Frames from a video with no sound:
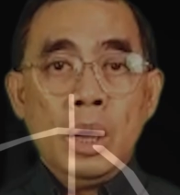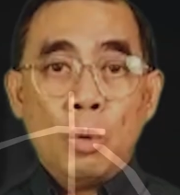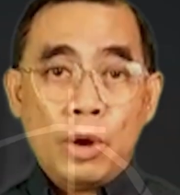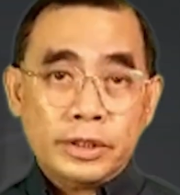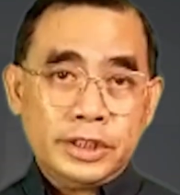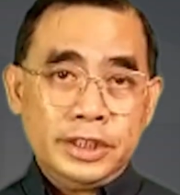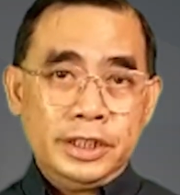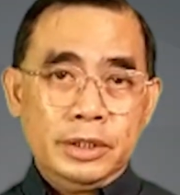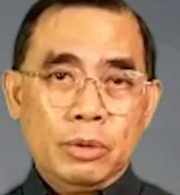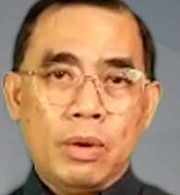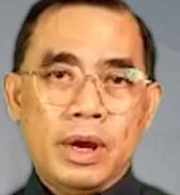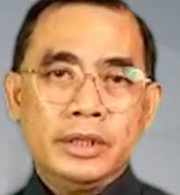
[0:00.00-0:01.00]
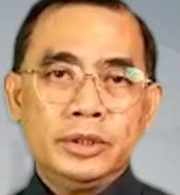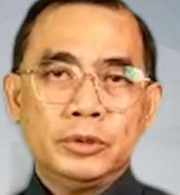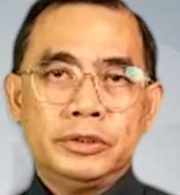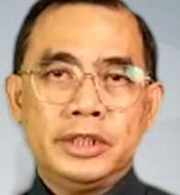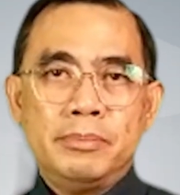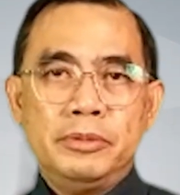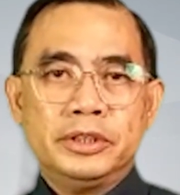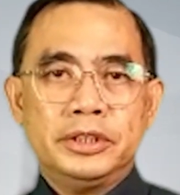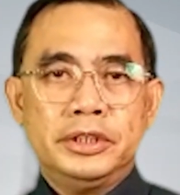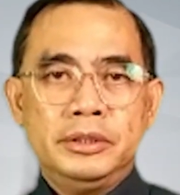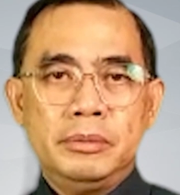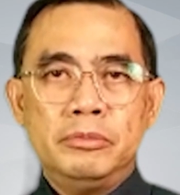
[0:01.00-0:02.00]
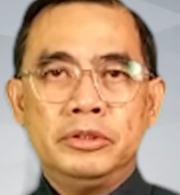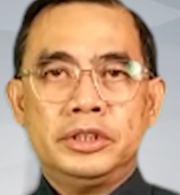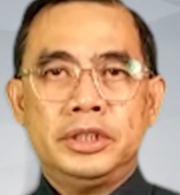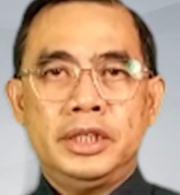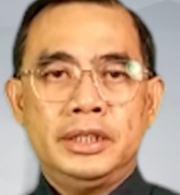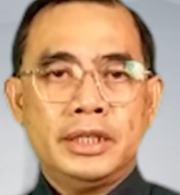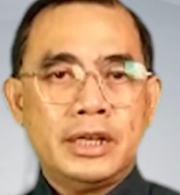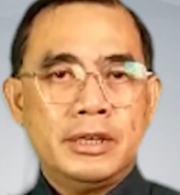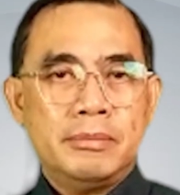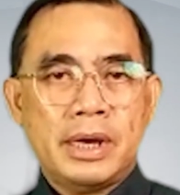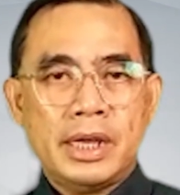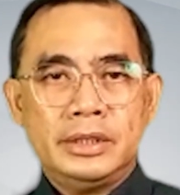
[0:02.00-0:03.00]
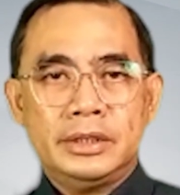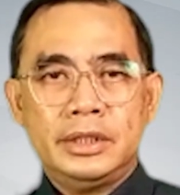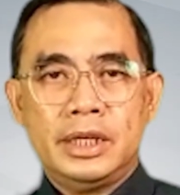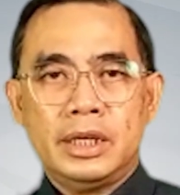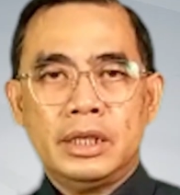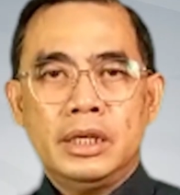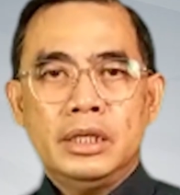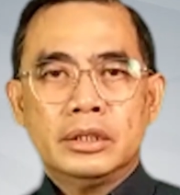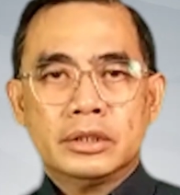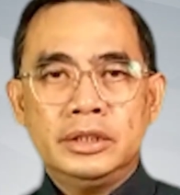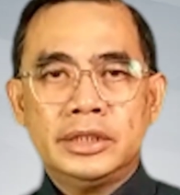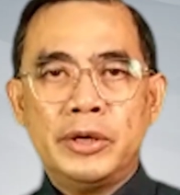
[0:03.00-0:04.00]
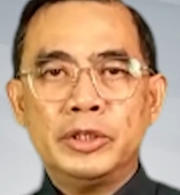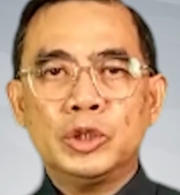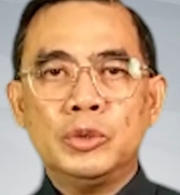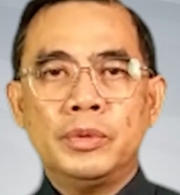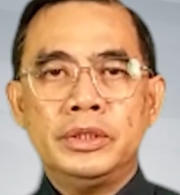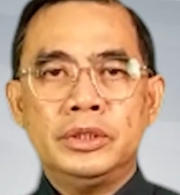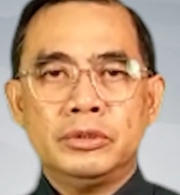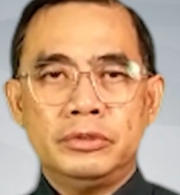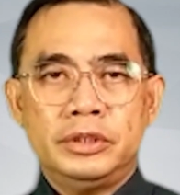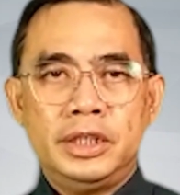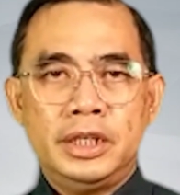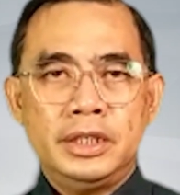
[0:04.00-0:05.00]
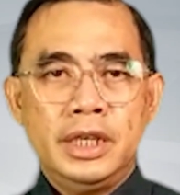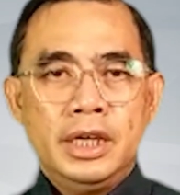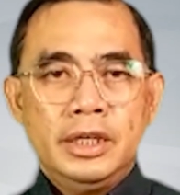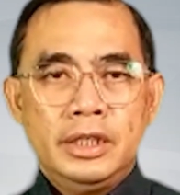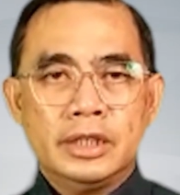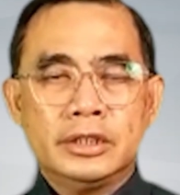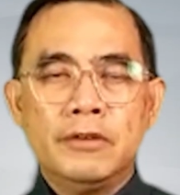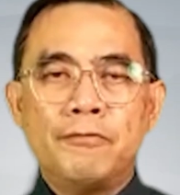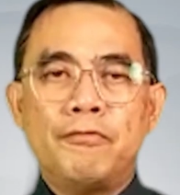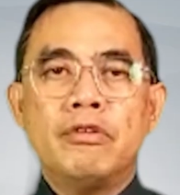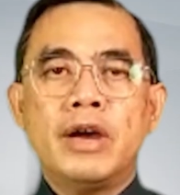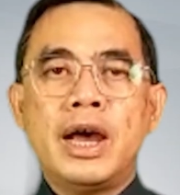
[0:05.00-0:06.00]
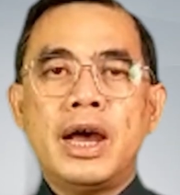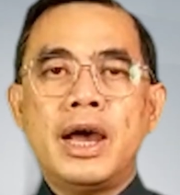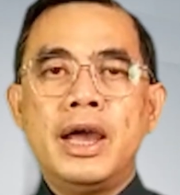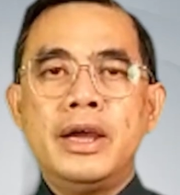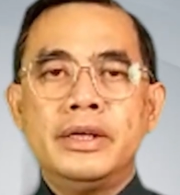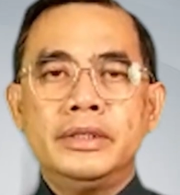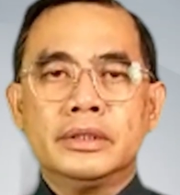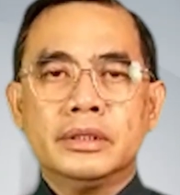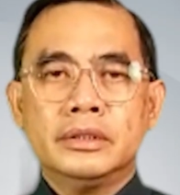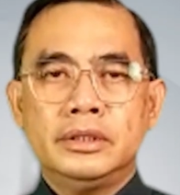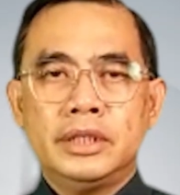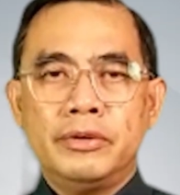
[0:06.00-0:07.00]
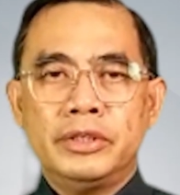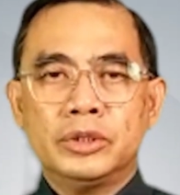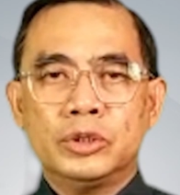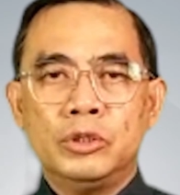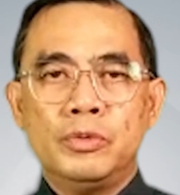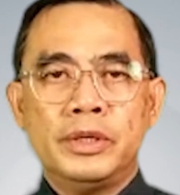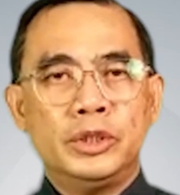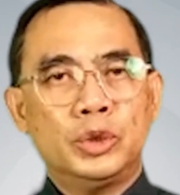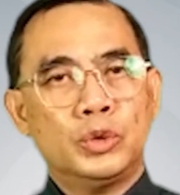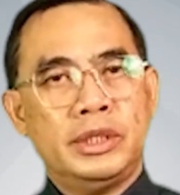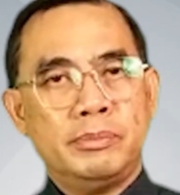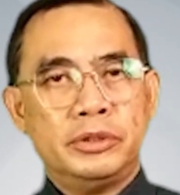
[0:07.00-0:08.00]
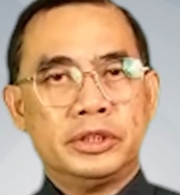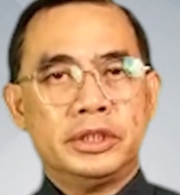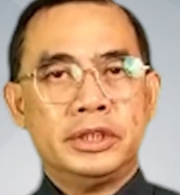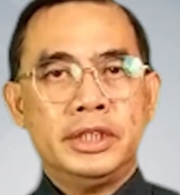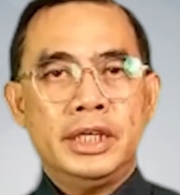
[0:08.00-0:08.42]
我是王祖祥牧师，目前担任马来西亚超兼中文总监，也是福洛艾恩设计教会的中文助理牧师。